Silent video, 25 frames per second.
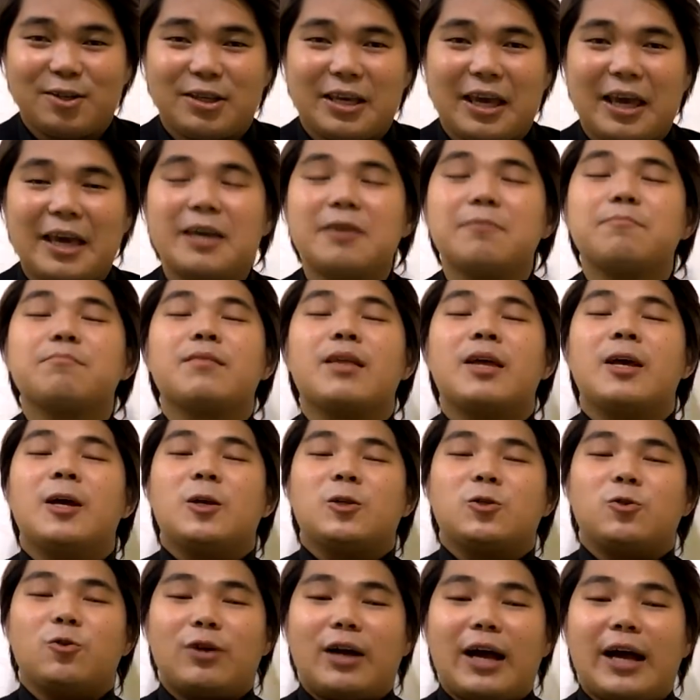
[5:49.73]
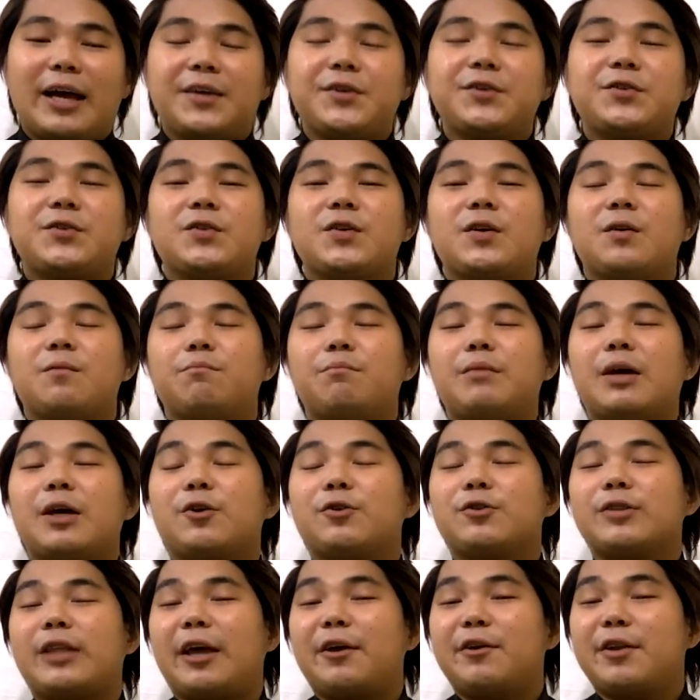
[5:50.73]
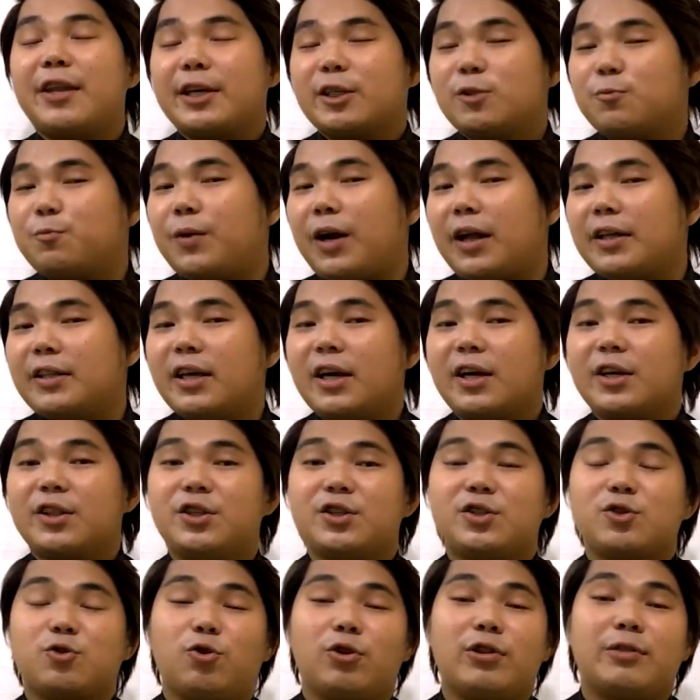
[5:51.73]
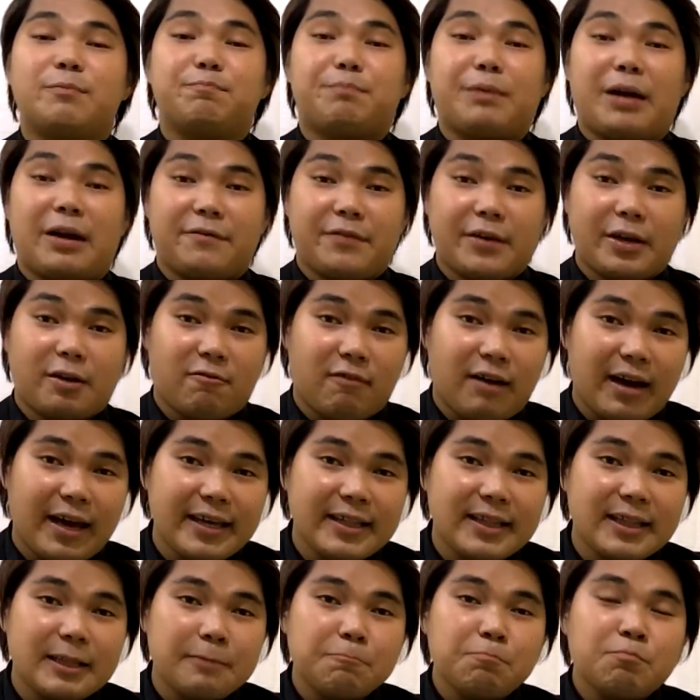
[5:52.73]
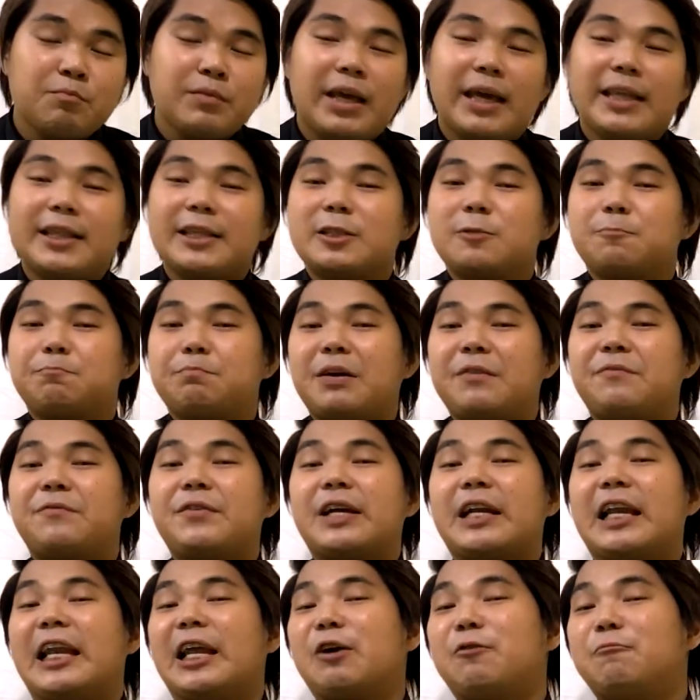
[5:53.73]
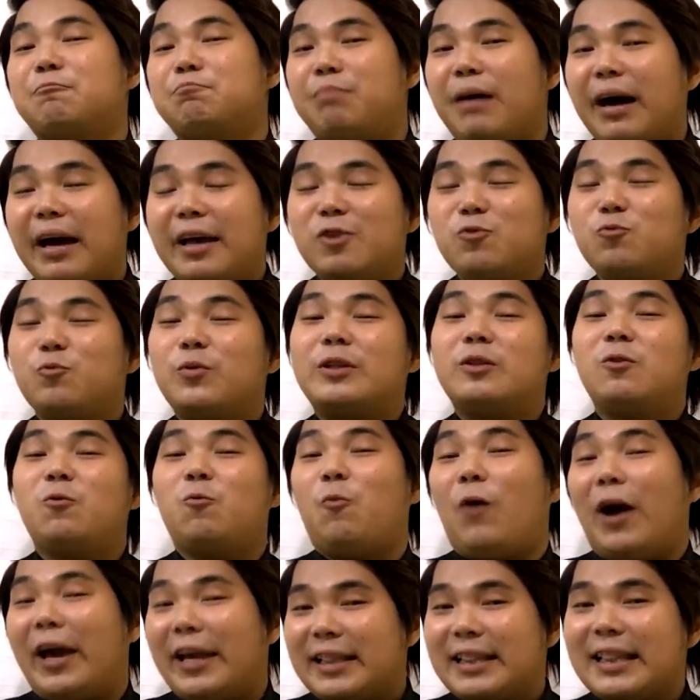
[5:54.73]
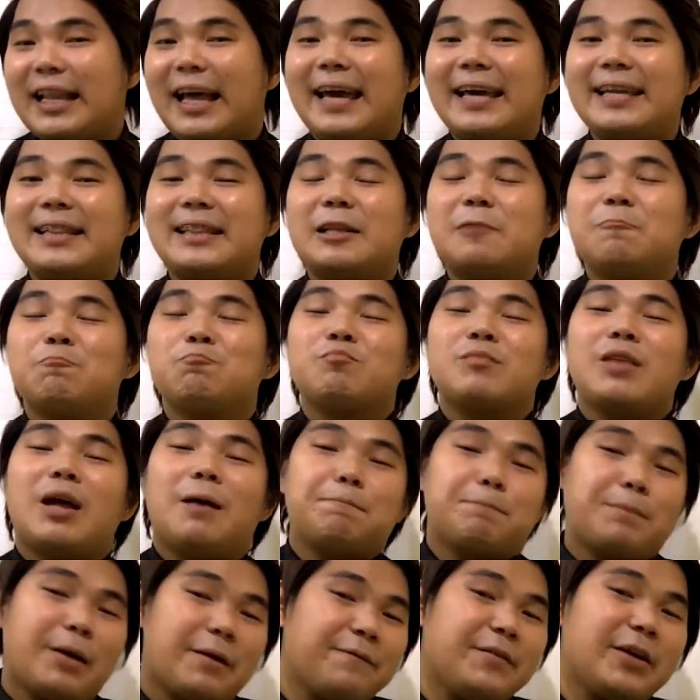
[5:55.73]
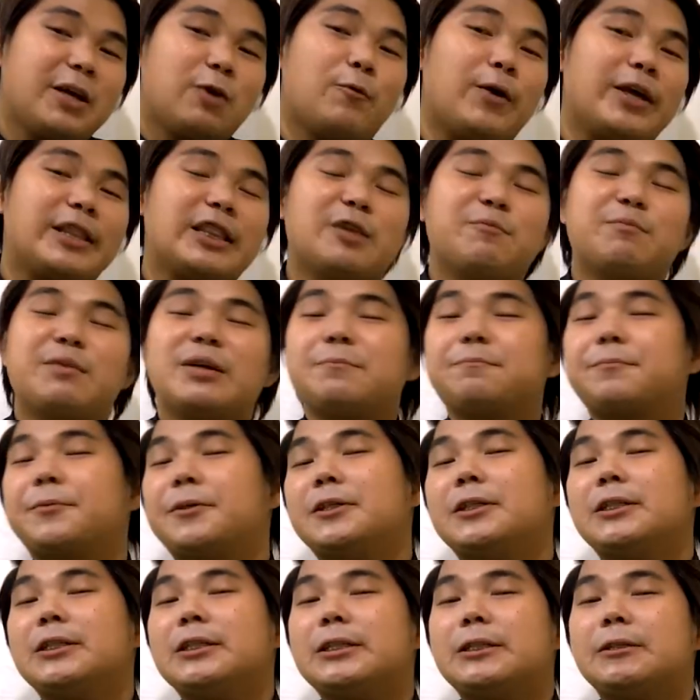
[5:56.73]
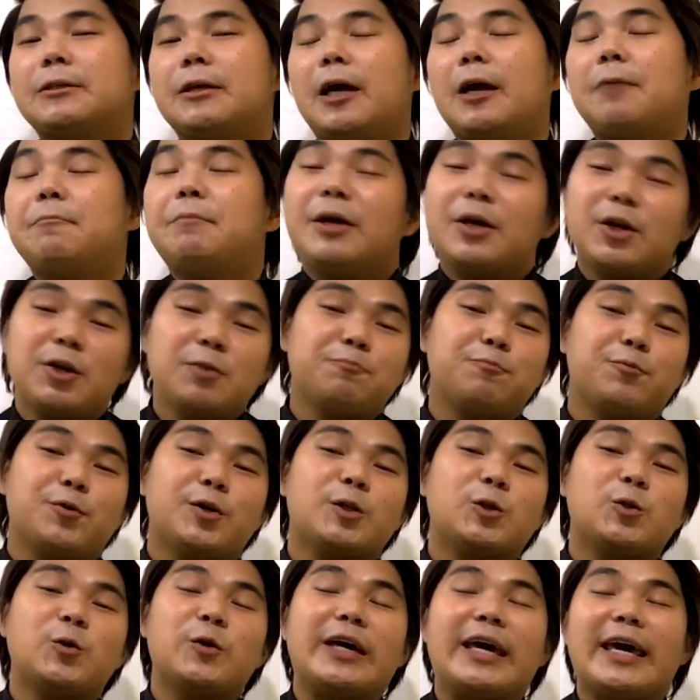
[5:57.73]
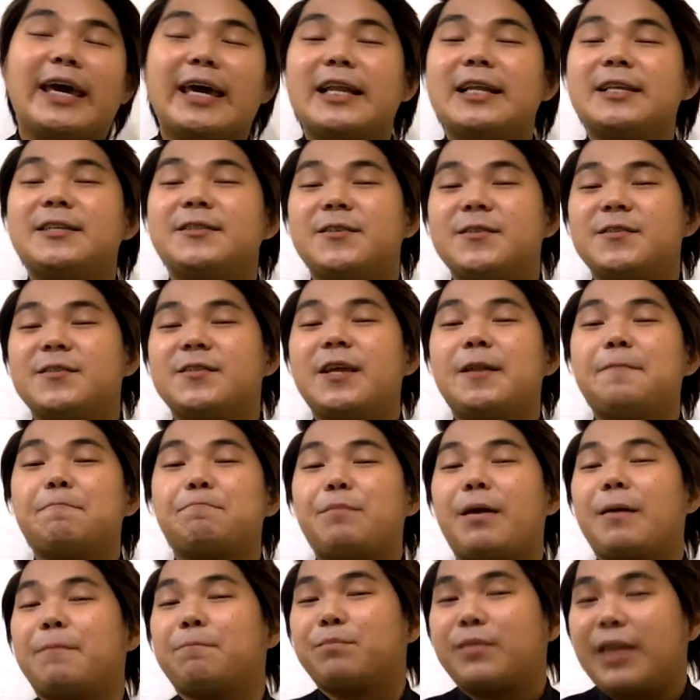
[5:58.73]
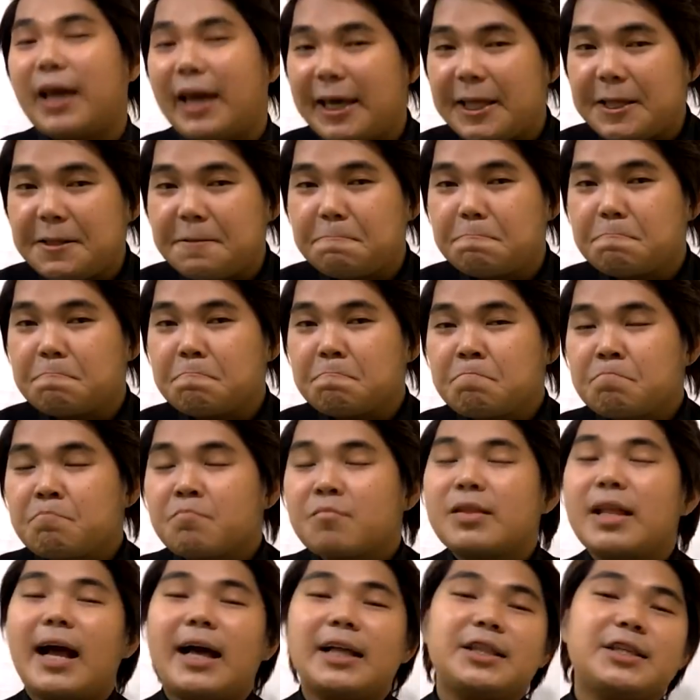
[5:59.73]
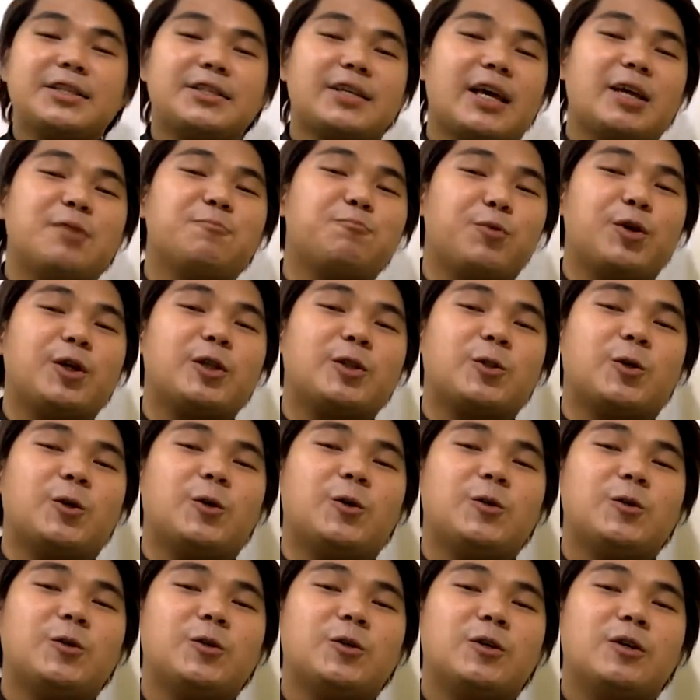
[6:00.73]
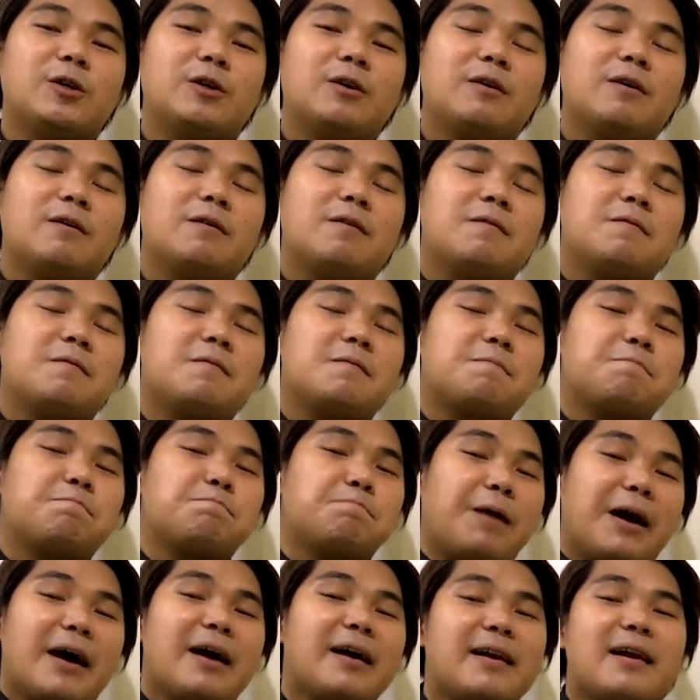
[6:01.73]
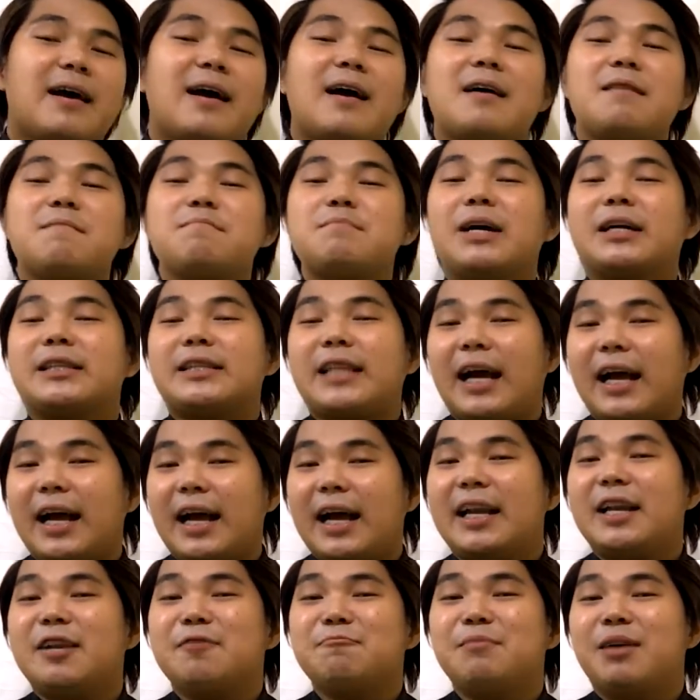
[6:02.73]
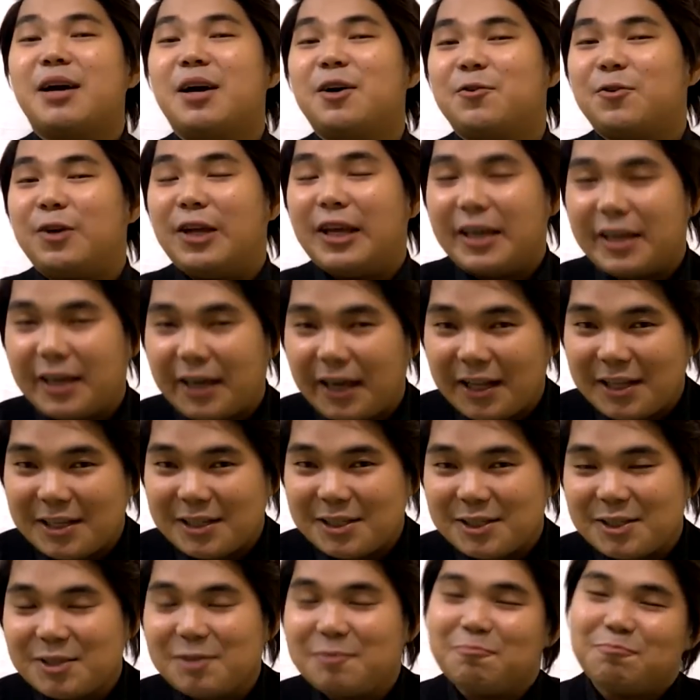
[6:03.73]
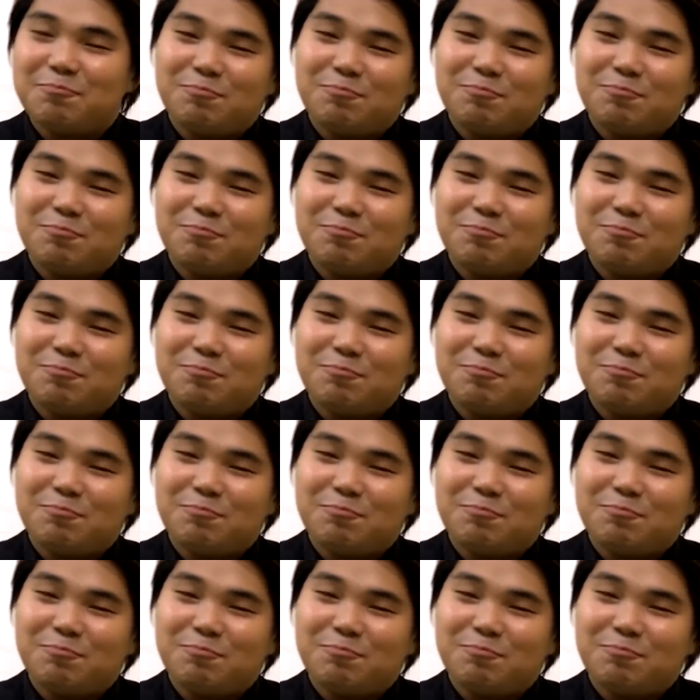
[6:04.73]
Okay? So guys, meron tayong next product. is called Perfect White. It is perfectly combined with white light. Ang Perfect White naman po, meron po itong L-cysteine peptide Nakadesign po ito para magtanggal ng mga wrinkles,